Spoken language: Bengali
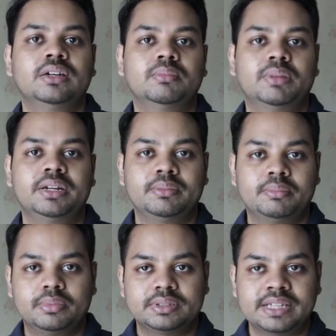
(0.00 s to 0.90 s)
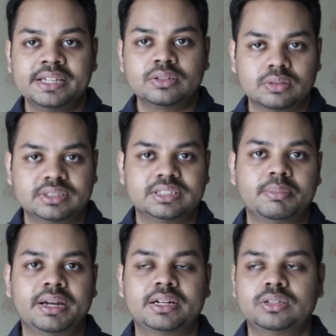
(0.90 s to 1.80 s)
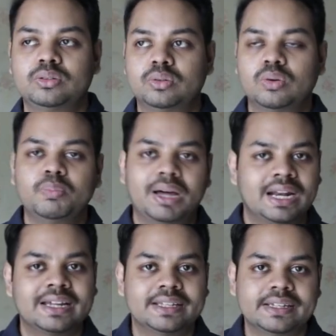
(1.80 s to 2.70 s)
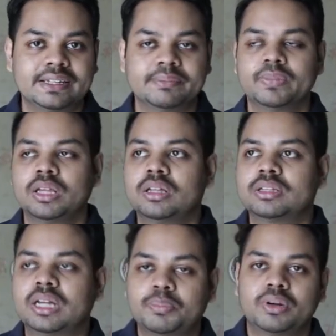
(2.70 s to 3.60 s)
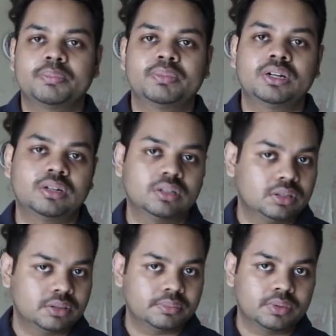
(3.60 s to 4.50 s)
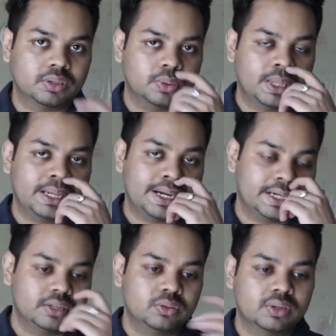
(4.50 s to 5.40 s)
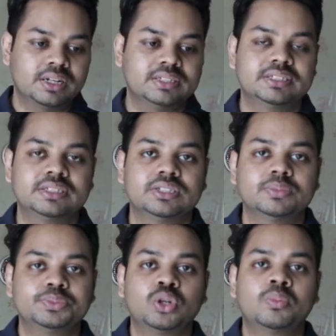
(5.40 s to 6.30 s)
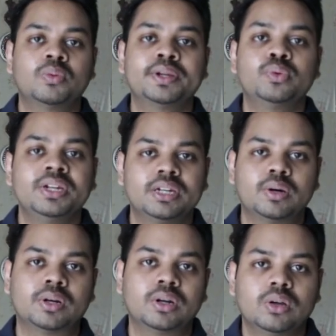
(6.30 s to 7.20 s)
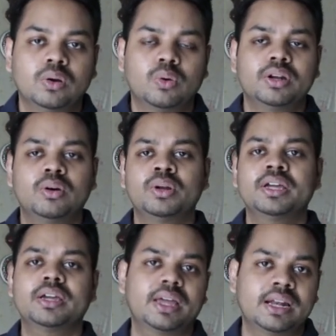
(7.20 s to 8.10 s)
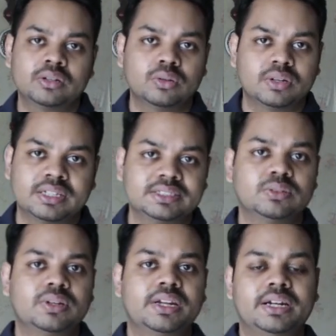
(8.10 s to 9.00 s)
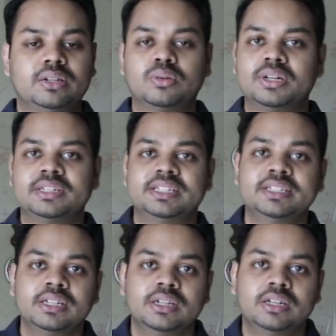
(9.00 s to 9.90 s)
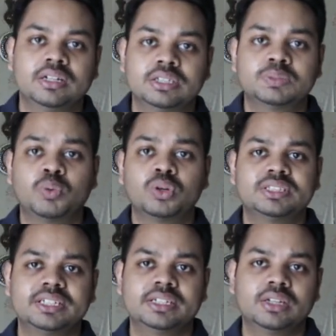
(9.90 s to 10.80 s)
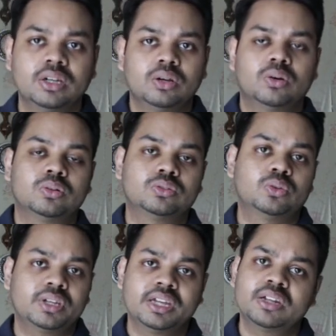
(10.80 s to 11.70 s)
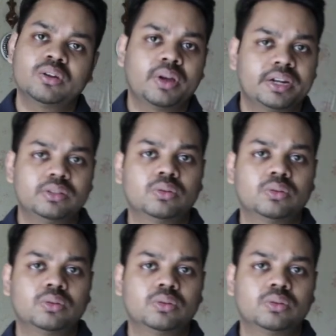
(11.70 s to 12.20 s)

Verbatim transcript: মানে সাইজ করতেছে ব্যাট তো খুব ভালো লাগে দেখে তারপর আপনার ওখানে আরেকটা দোকান আছে যে সমবায় টুইন টাওয়ার ওখানে অনেক খেলার দোকান আছে ওখানে একটা দোকানে যাই স্পোর্টস কিং ও তো ওইখানেও কয়েকটা